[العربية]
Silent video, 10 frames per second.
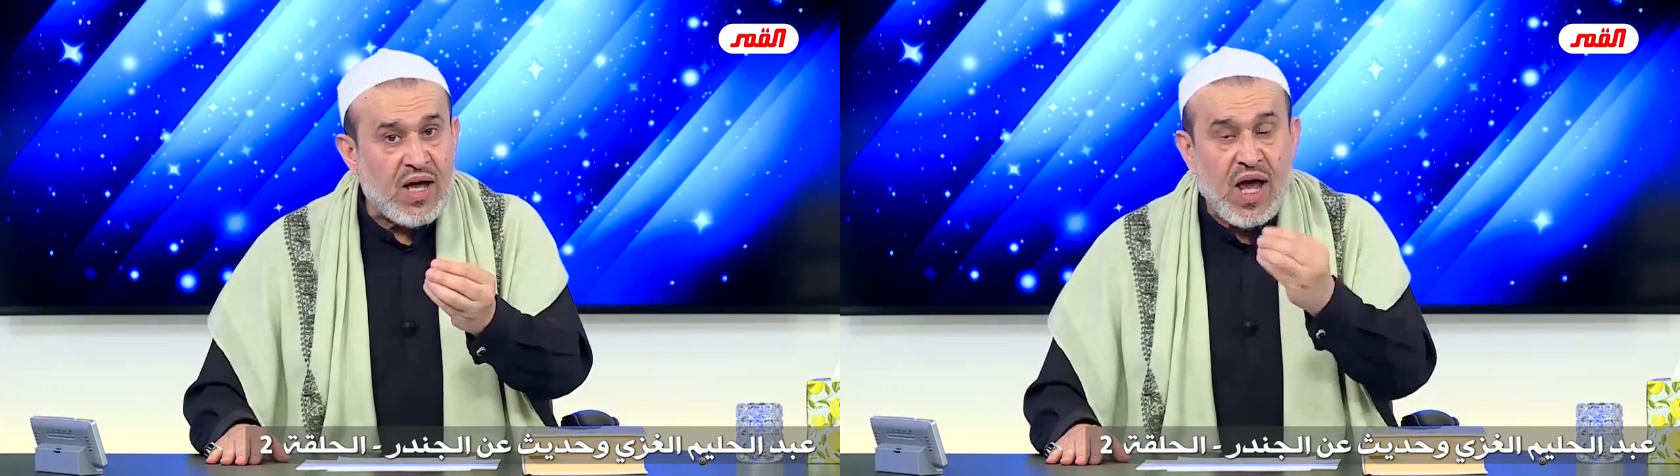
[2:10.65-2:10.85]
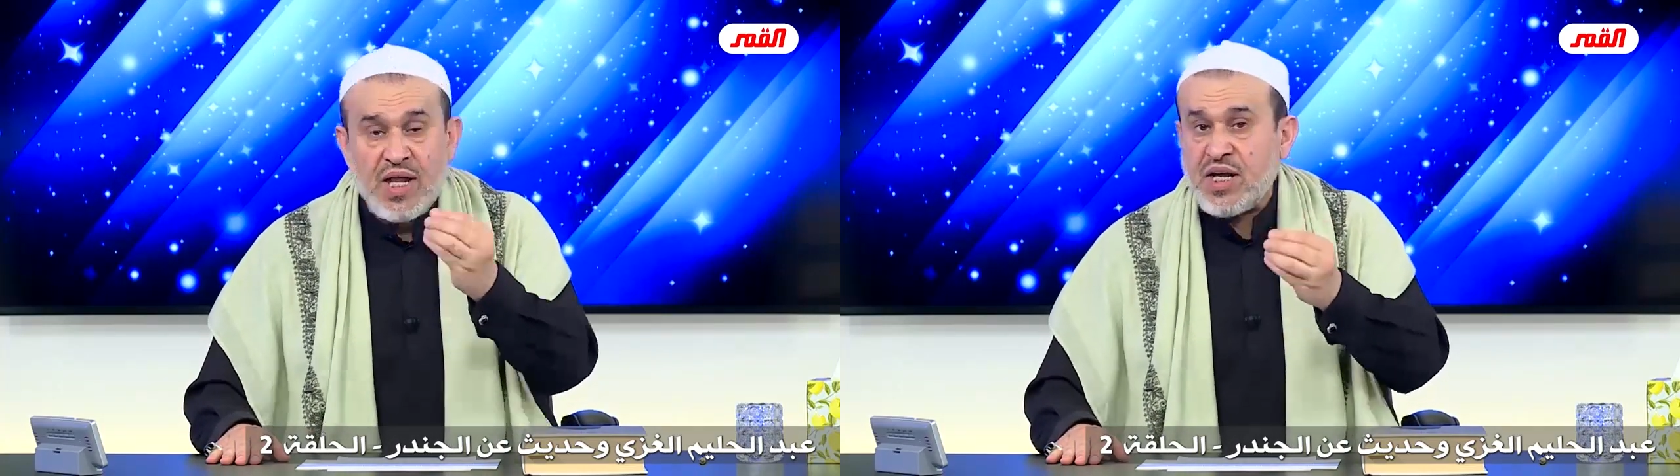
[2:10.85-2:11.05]

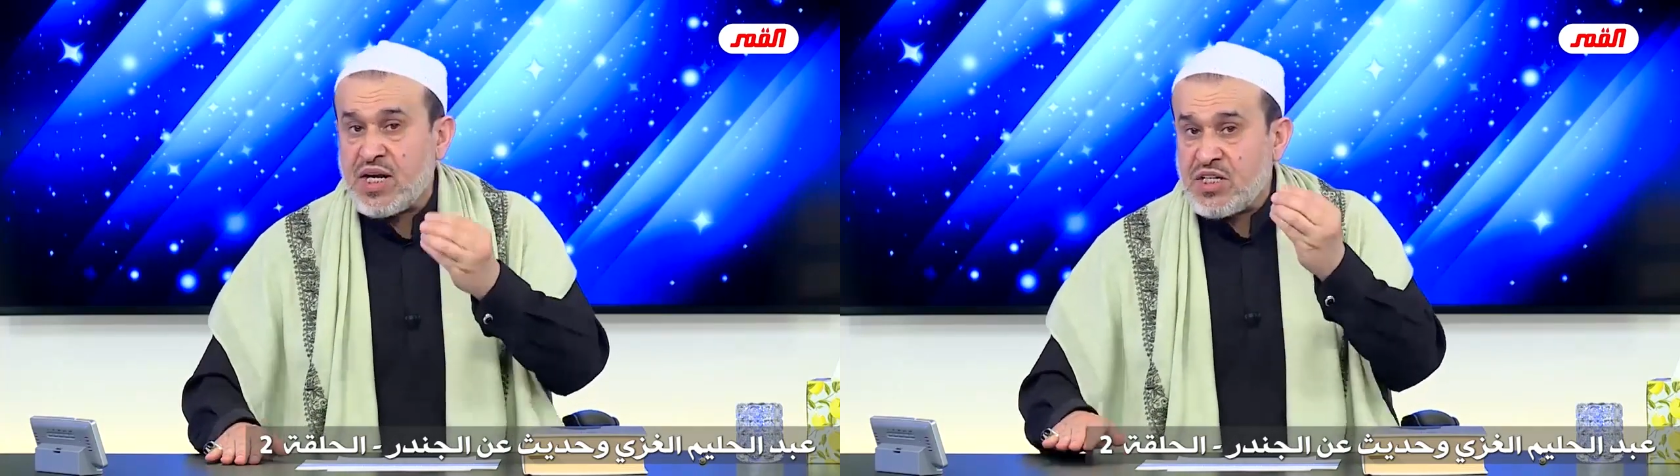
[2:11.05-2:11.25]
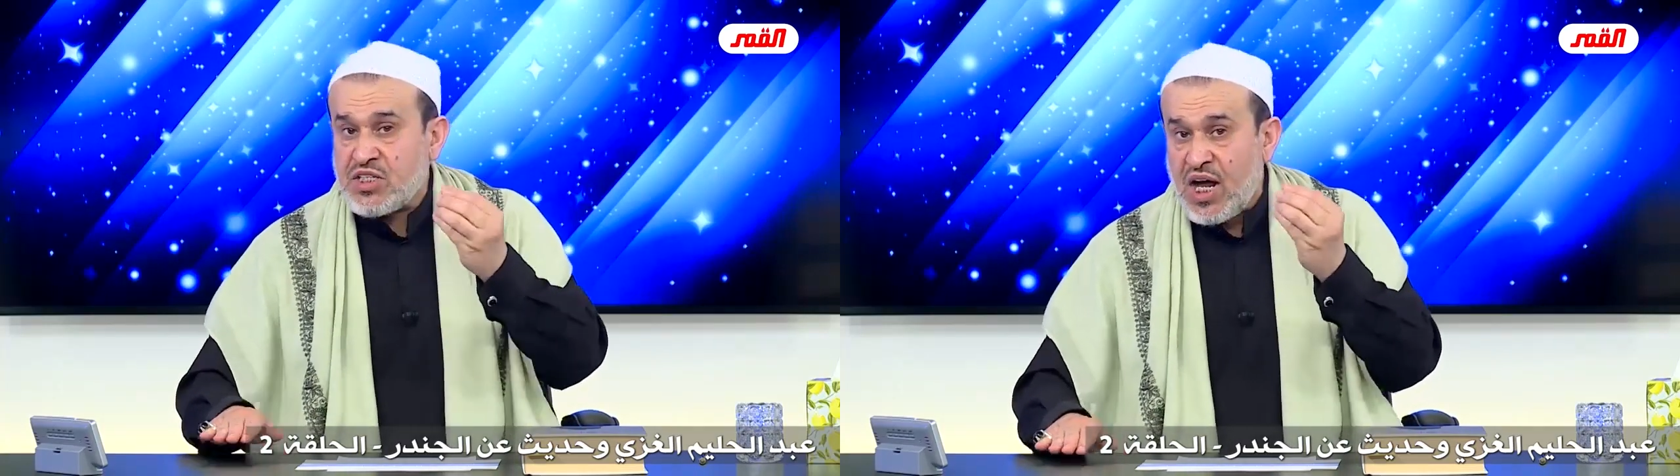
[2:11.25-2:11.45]
عن
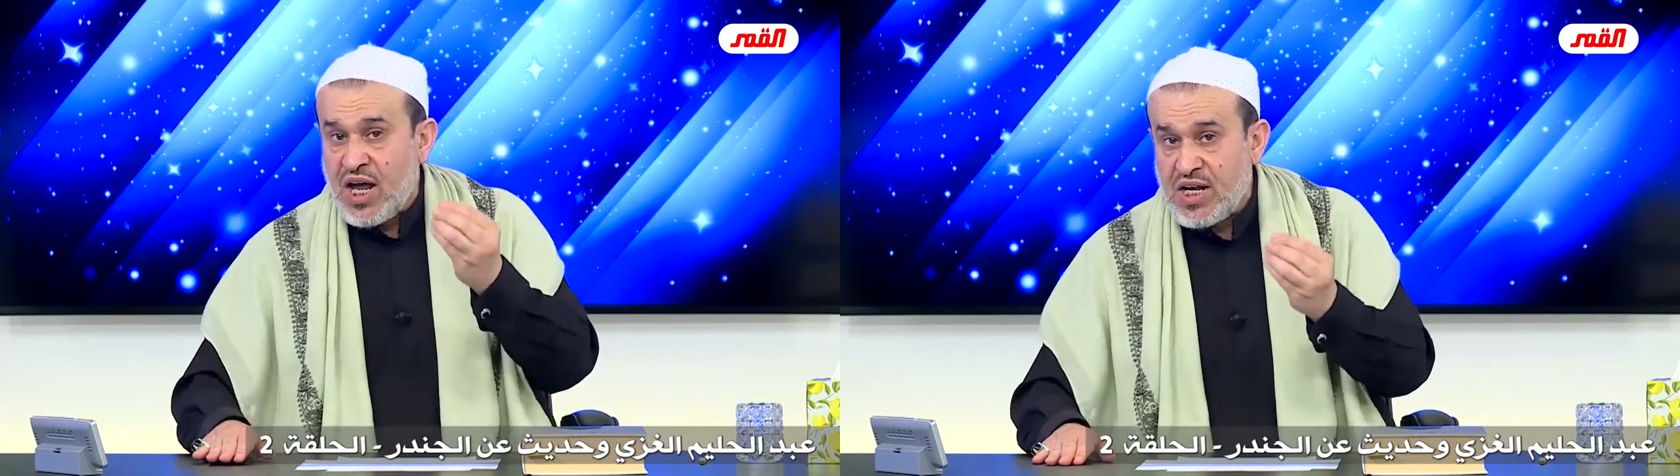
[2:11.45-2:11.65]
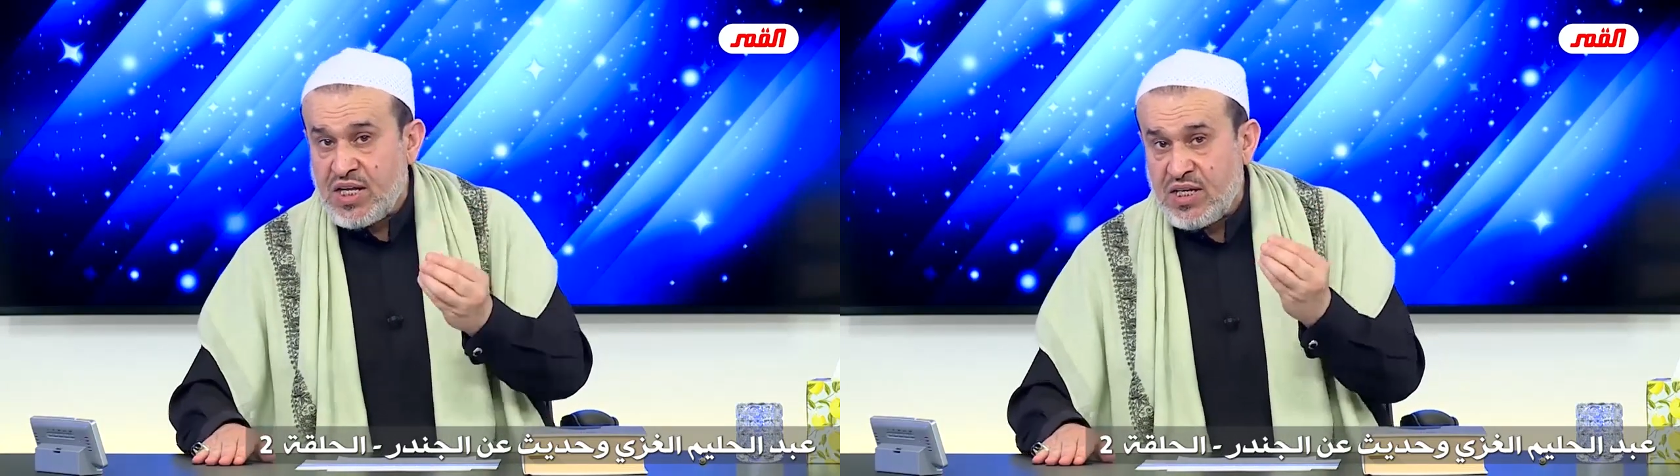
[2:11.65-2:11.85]

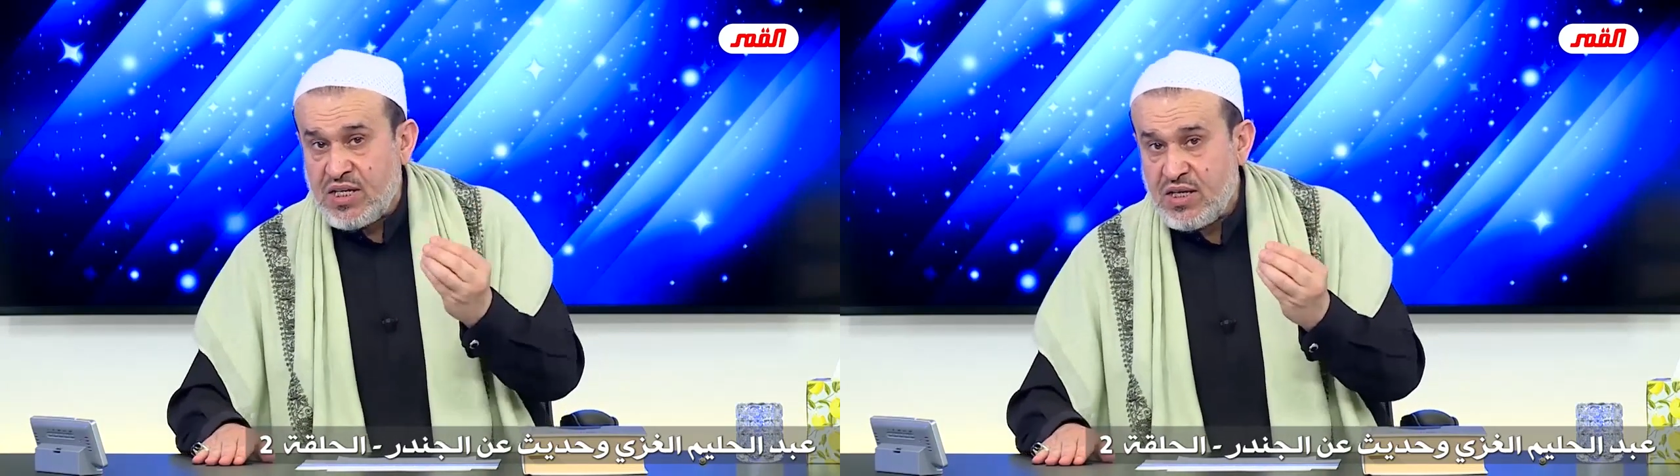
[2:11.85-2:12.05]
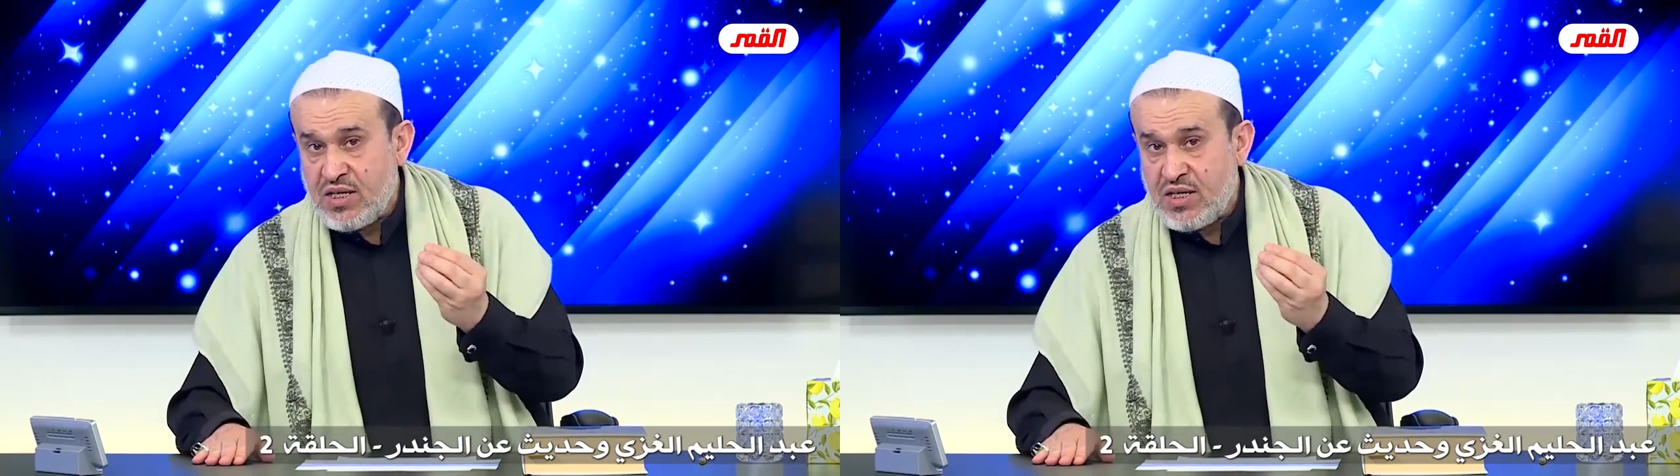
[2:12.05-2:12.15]
الرجال